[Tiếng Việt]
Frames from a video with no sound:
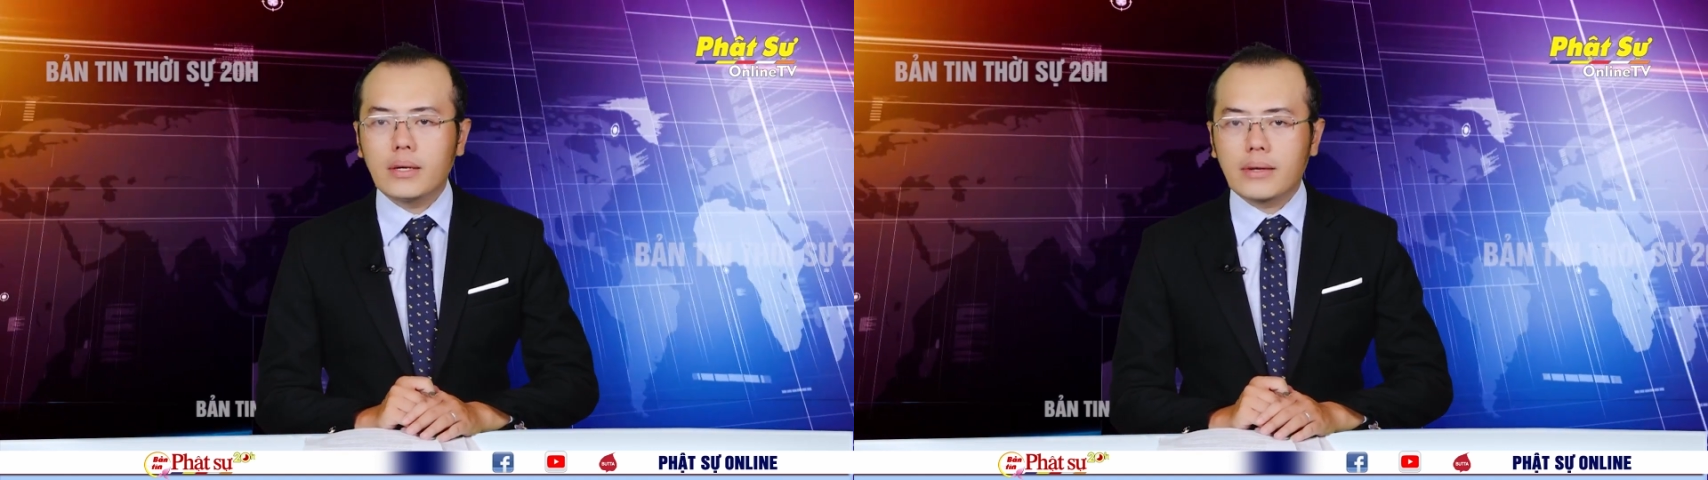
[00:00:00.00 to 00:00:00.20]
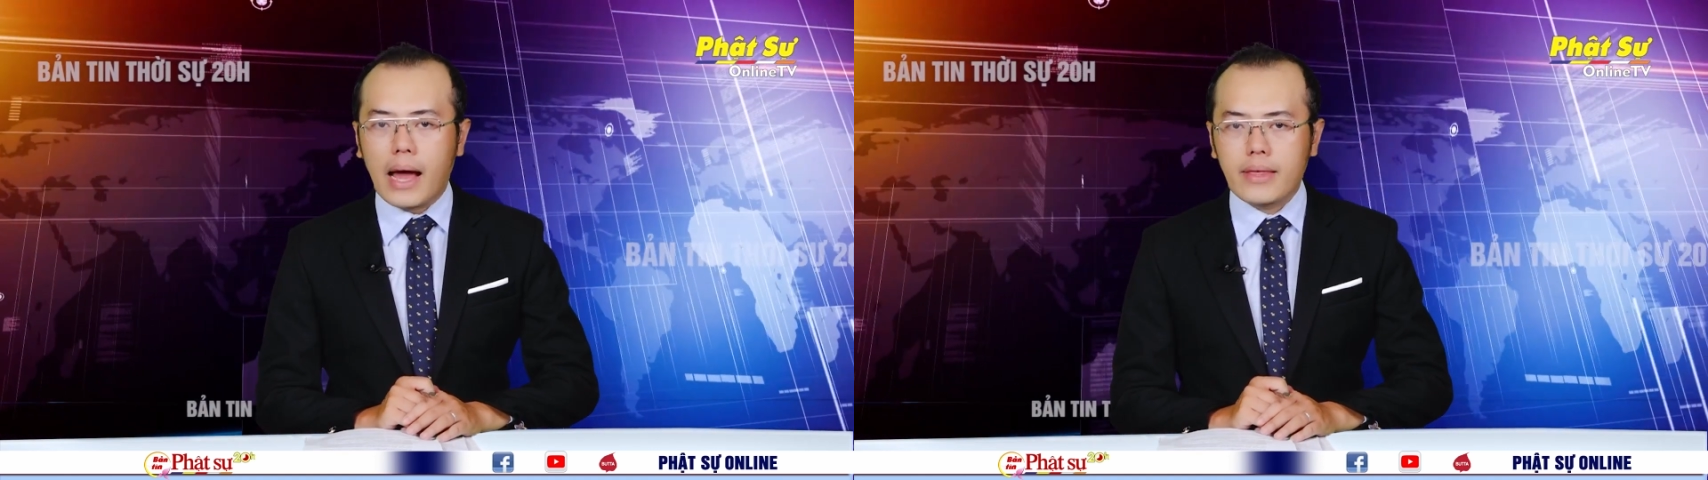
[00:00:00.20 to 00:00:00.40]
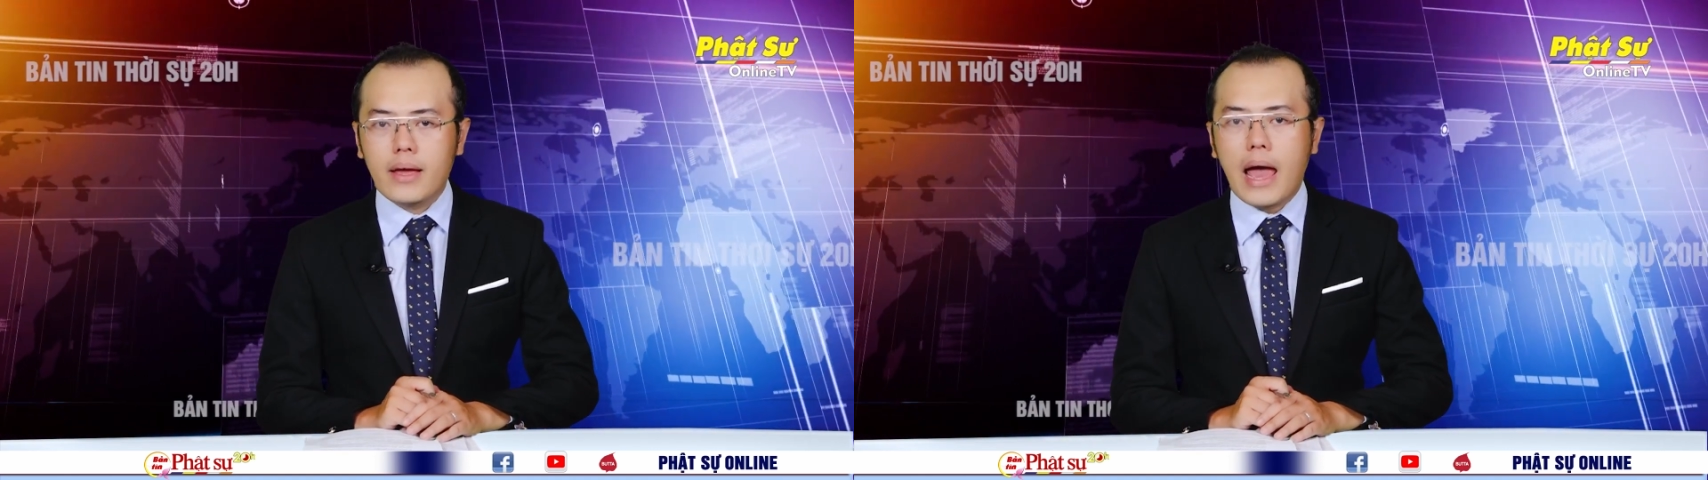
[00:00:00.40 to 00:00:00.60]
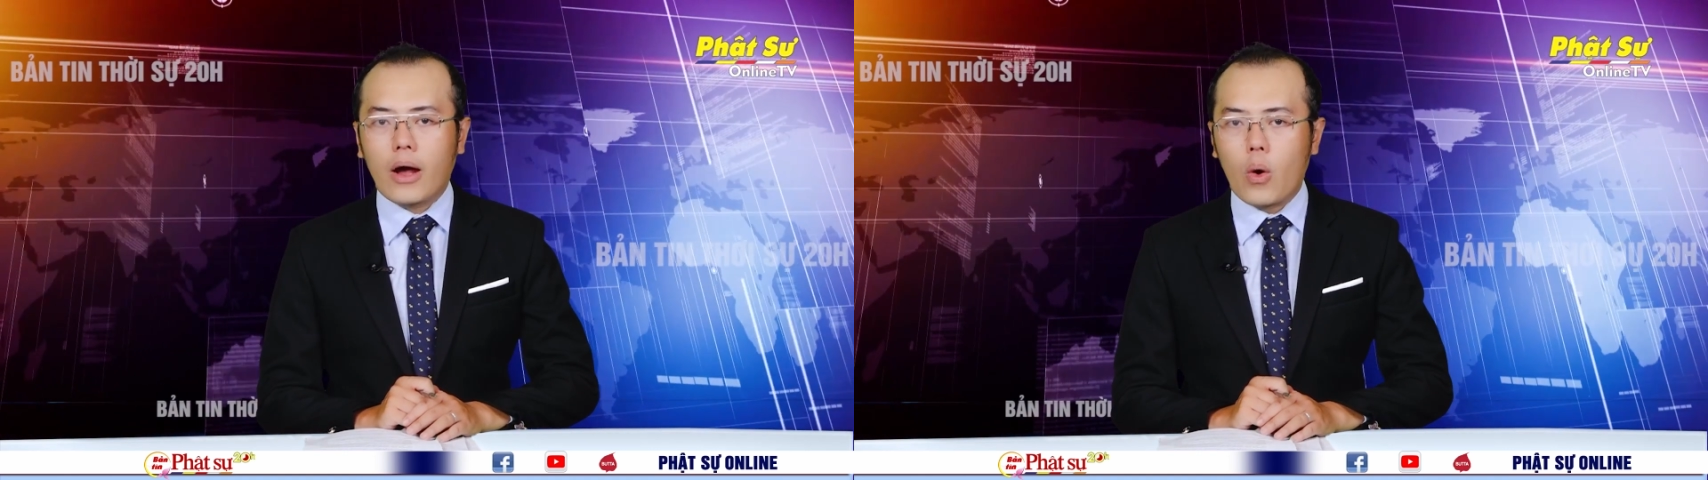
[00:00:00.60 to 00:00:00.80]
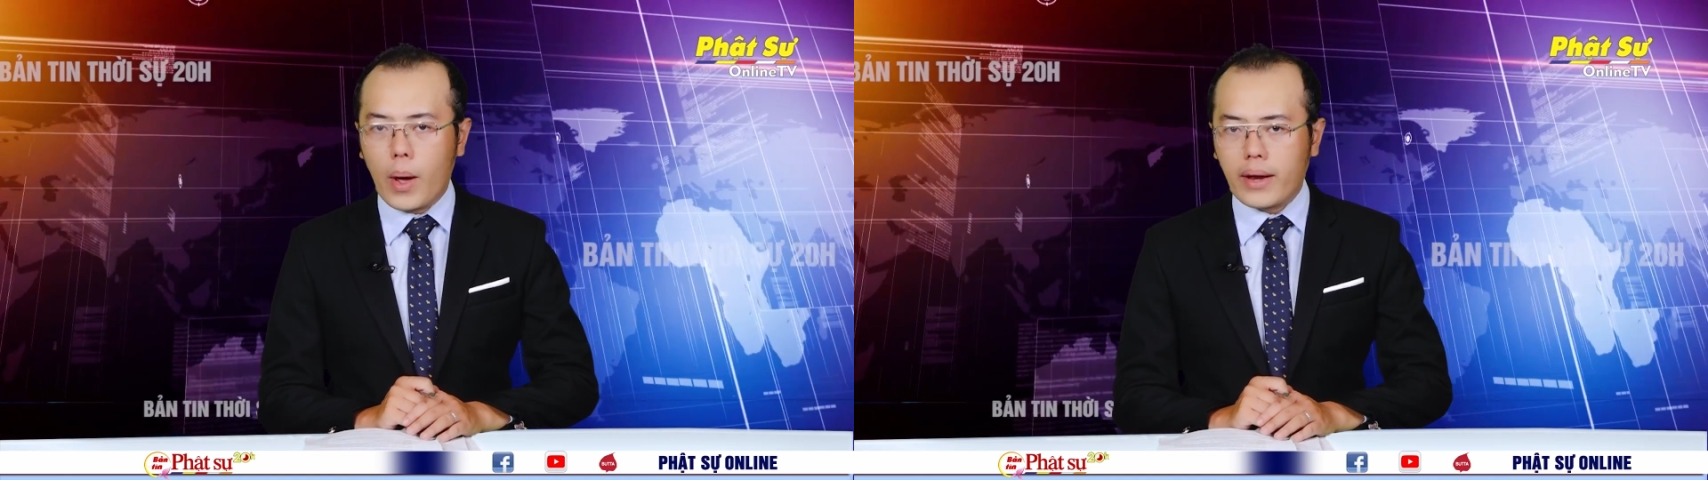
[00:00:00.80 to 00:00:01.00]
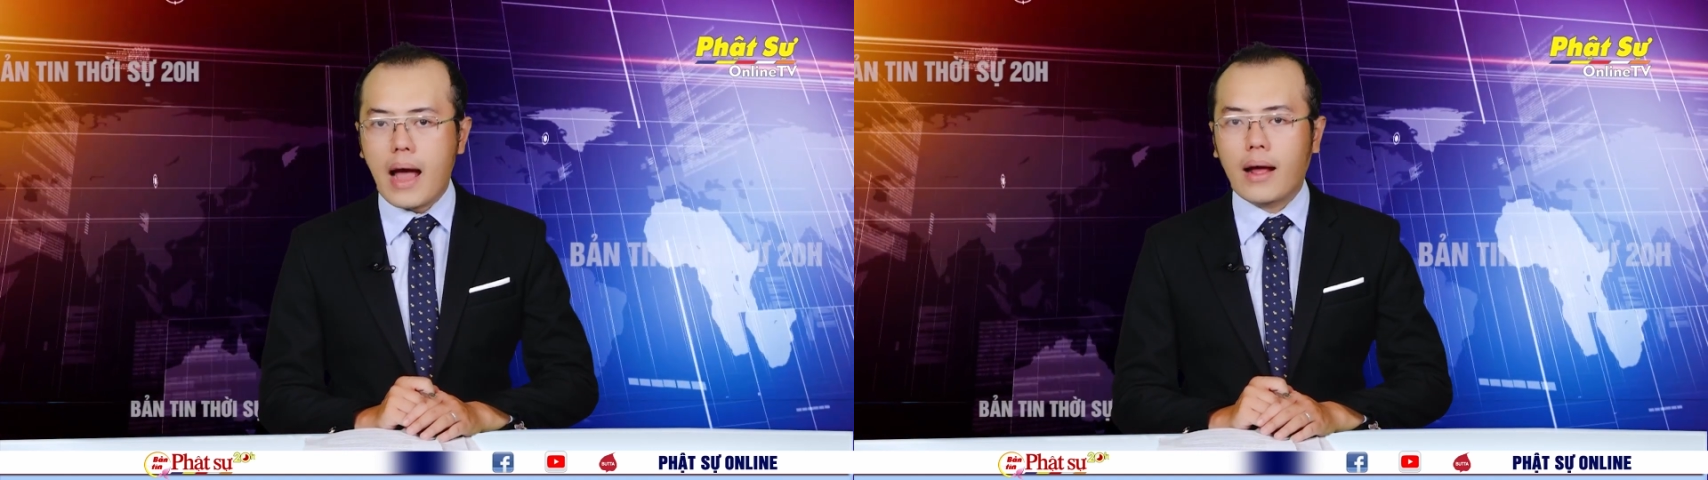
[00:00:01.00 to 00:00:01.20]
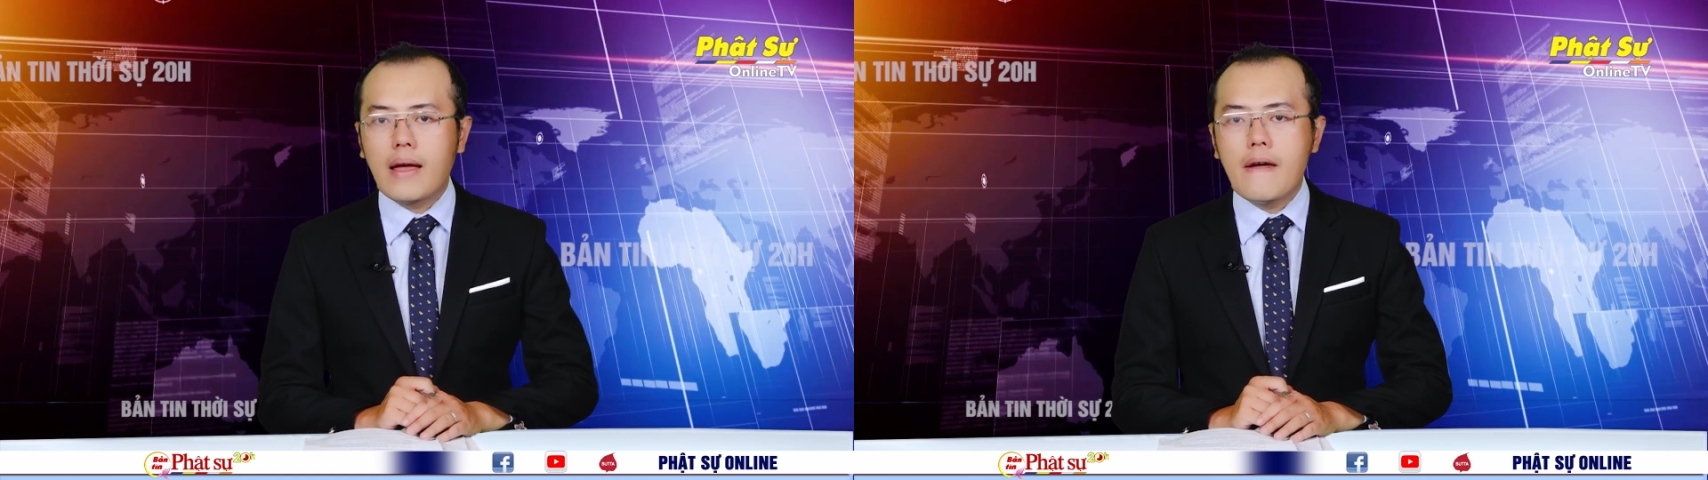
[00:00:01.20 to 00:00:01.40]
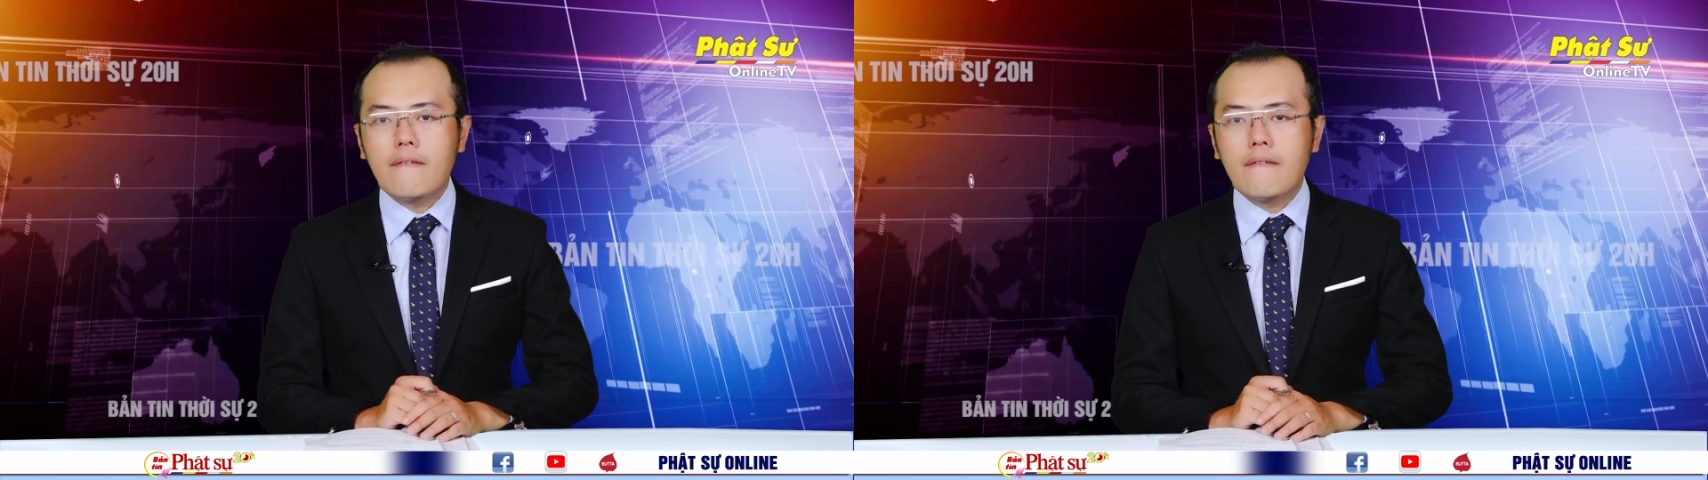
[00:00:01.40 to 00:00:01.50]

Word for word: chức Đại Giới Đàn Huệ Đăng